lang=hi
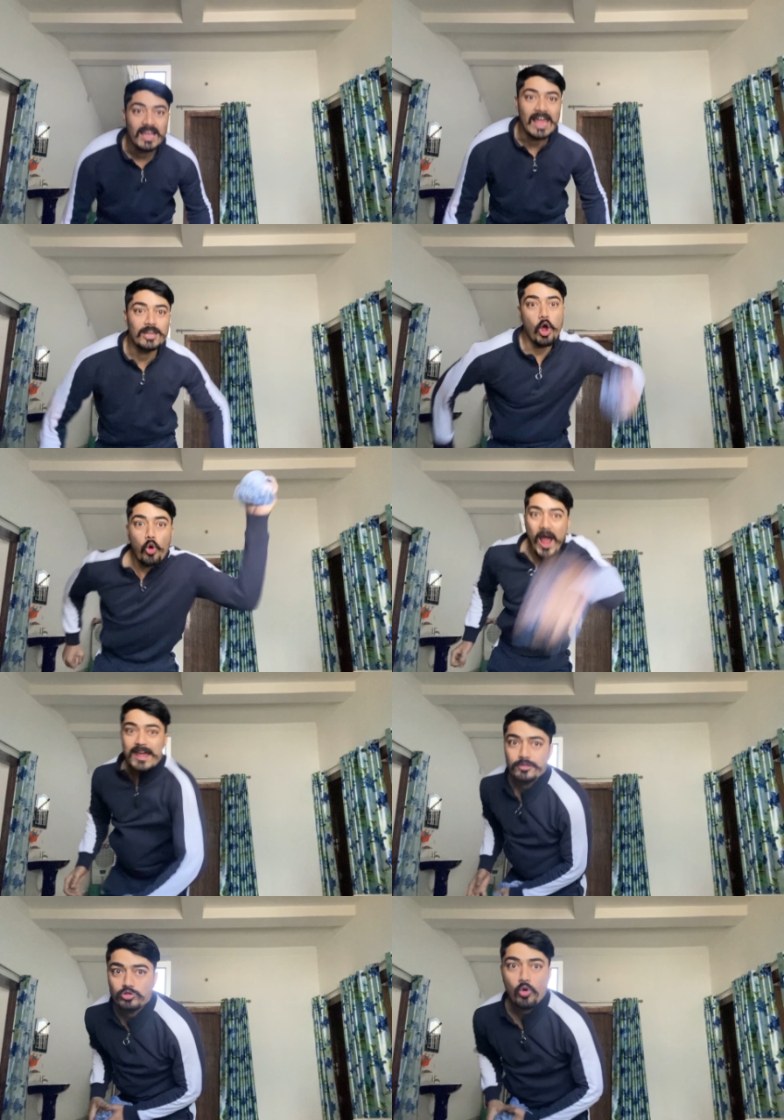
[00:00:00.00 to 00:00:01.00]
हेलो
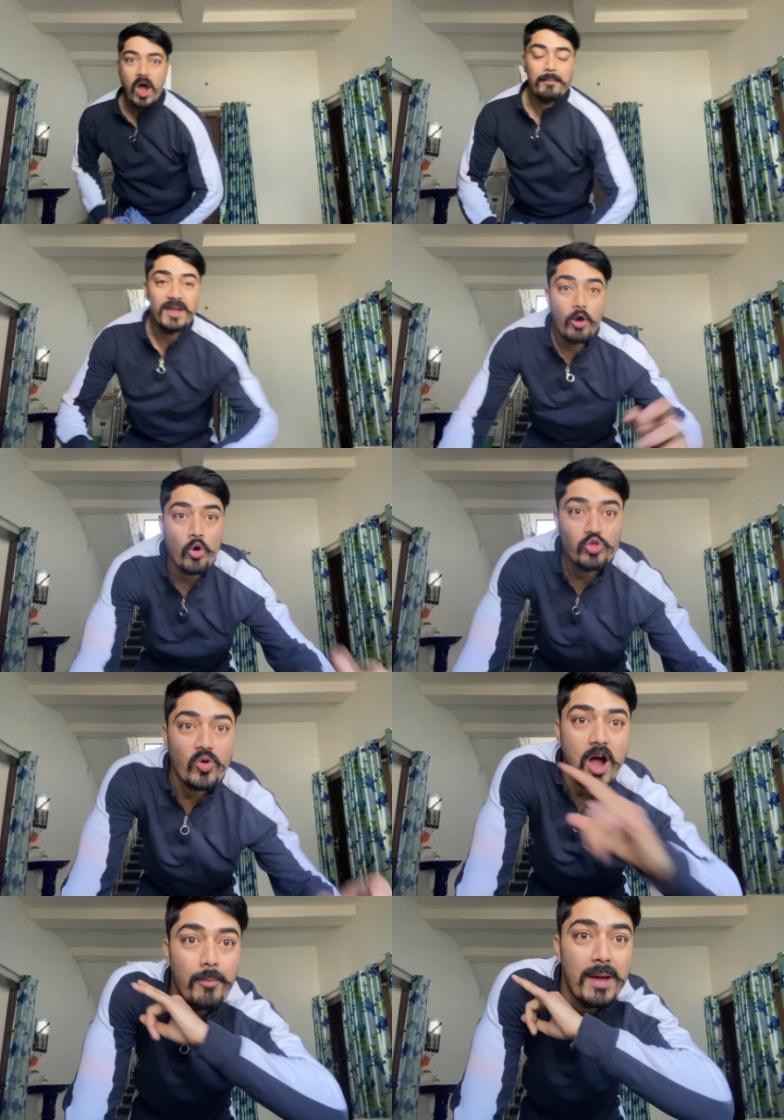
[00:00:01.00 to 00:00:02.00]
गाइस तो अभी हो चुका
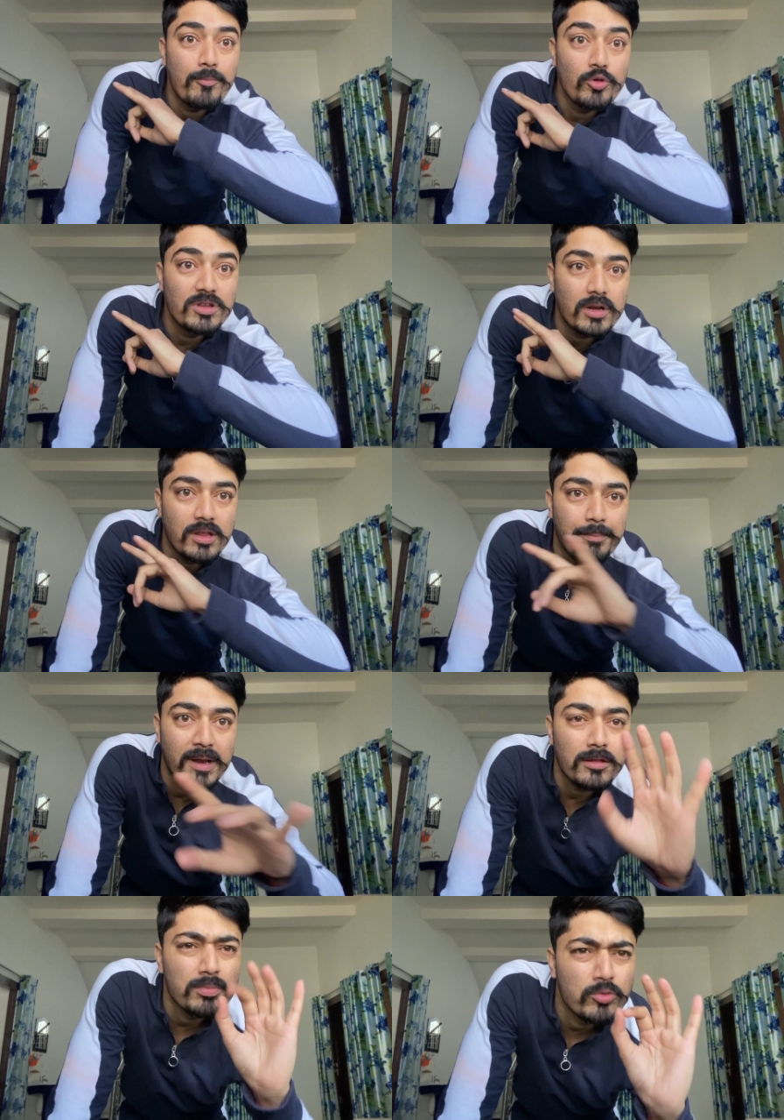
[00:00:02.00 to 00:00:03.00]
हूं मैं पूरी तरह से
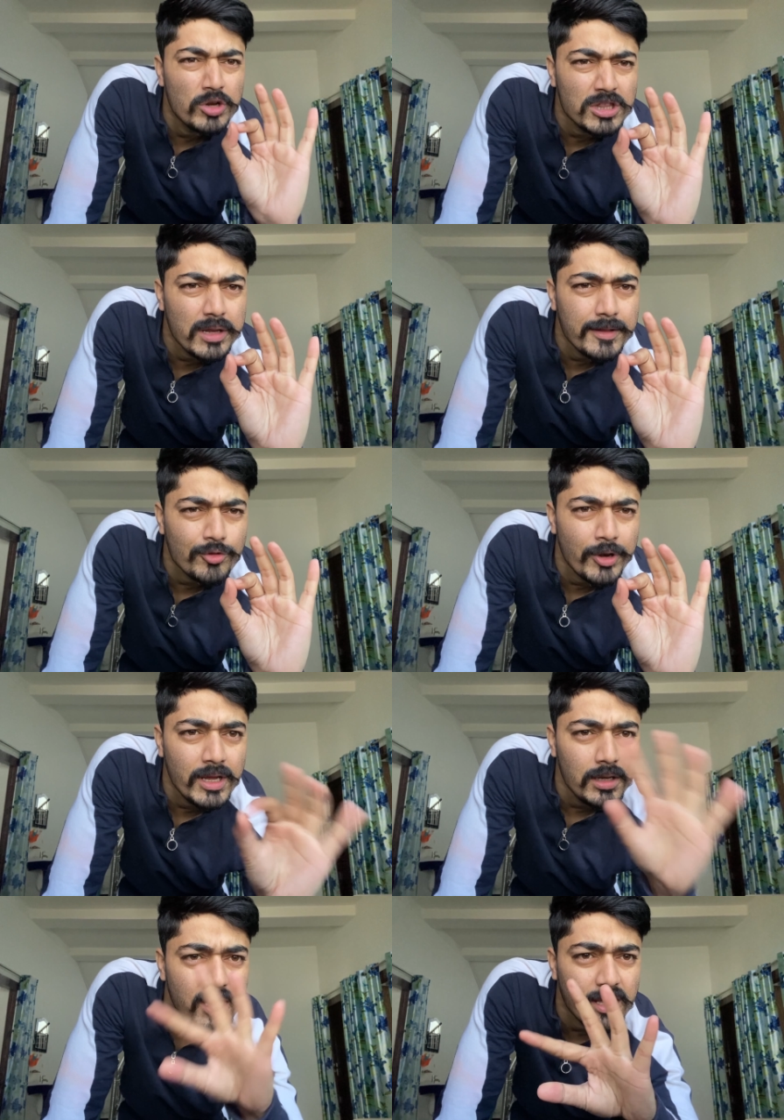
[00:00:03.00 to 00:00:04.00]
फ्रेश पूरी तरह से तो नहीं
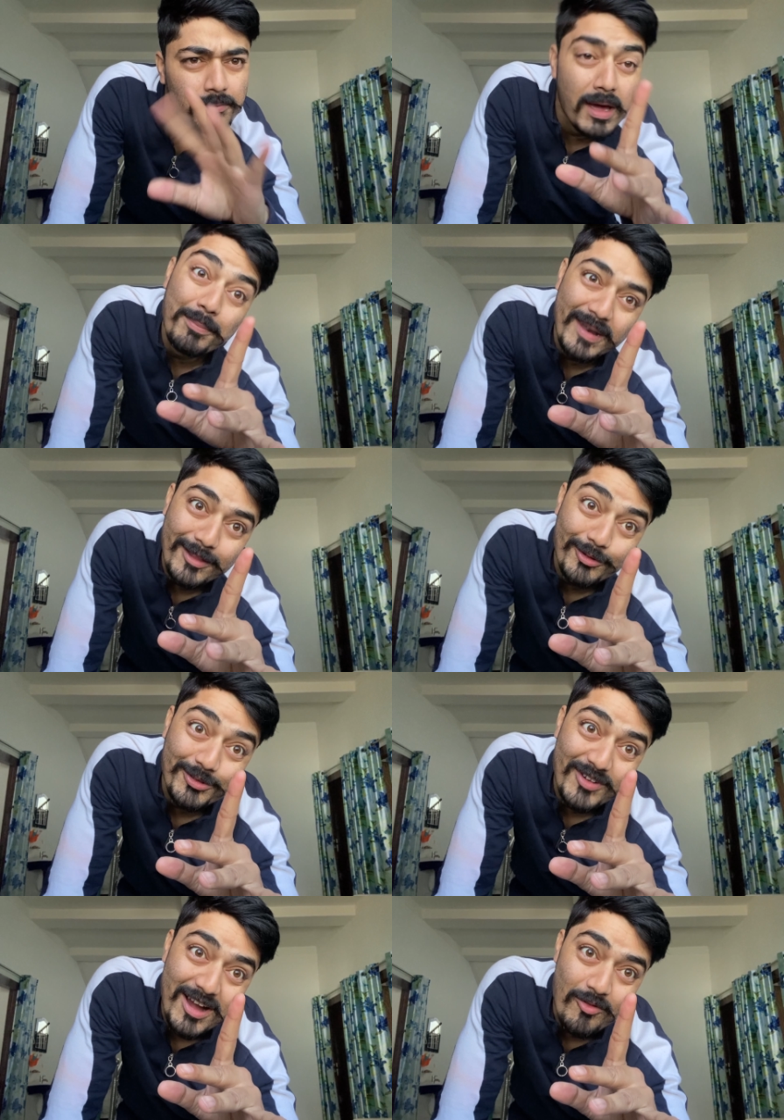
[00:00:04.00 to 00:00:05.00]
लेकिन मैं फ्रेश हो
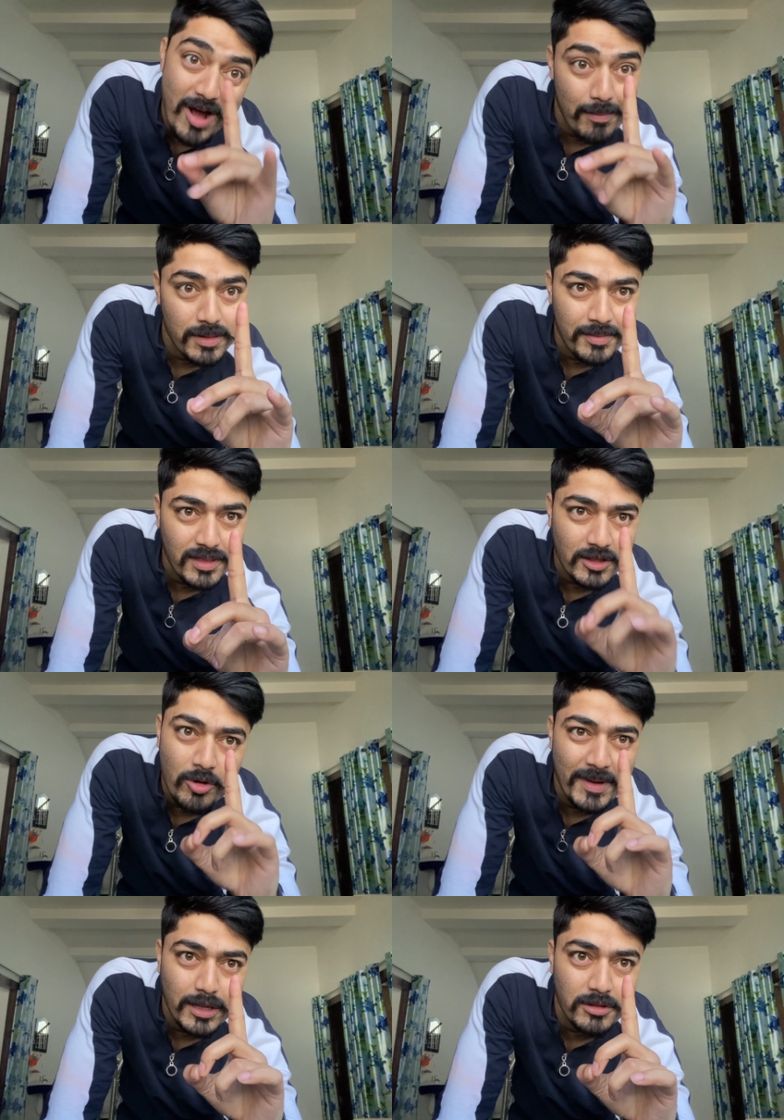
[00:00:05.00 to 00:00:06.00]
चुका हूं आप समझ सकते हो
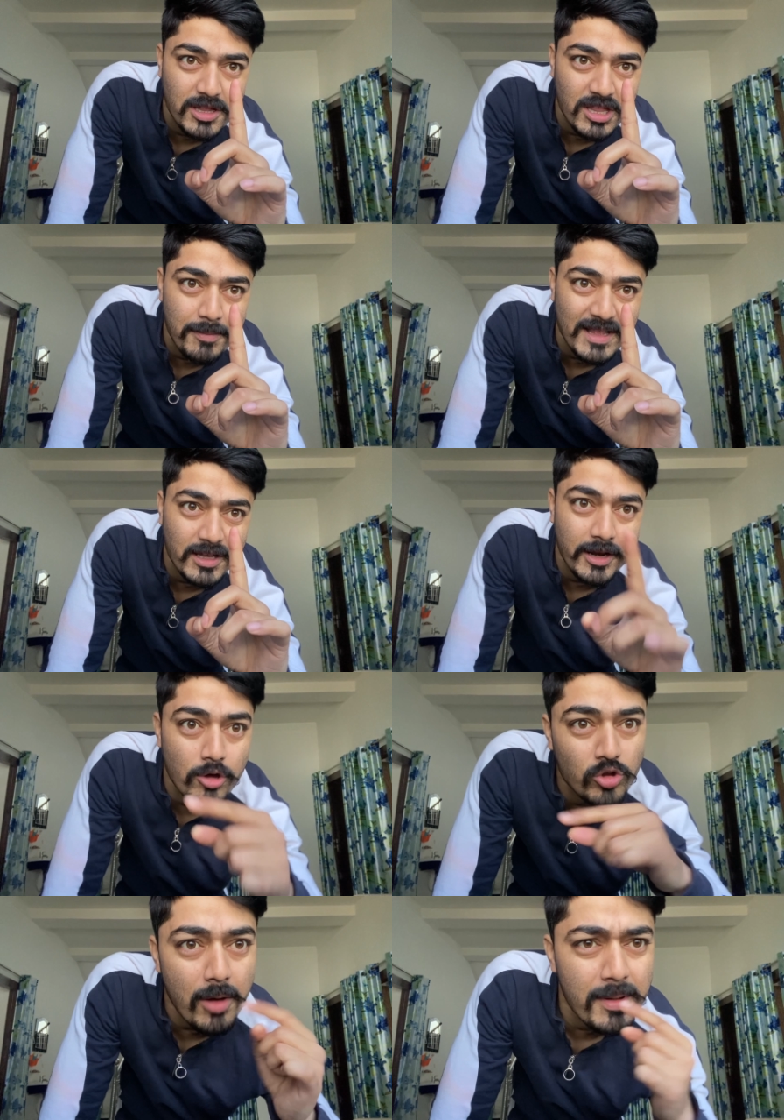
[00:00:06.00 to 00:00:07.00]
मैं किसी चीज की बात कर रहा हूं
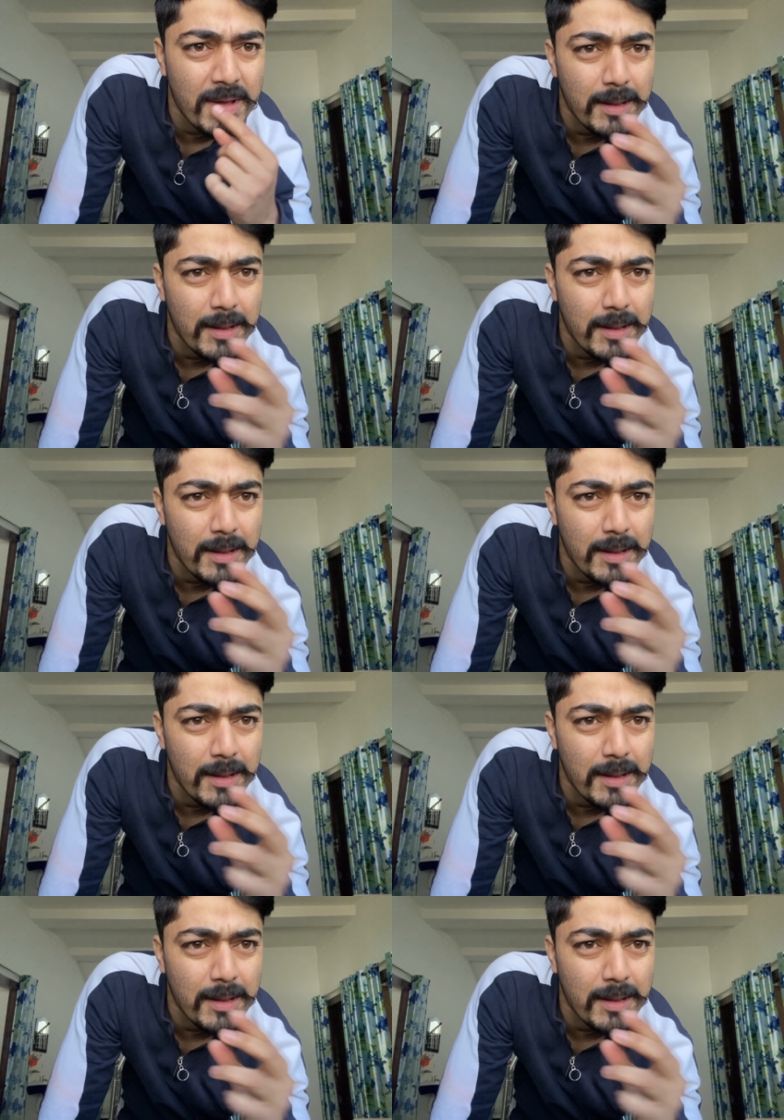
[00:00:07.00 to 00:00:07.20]
तो अभी मैंने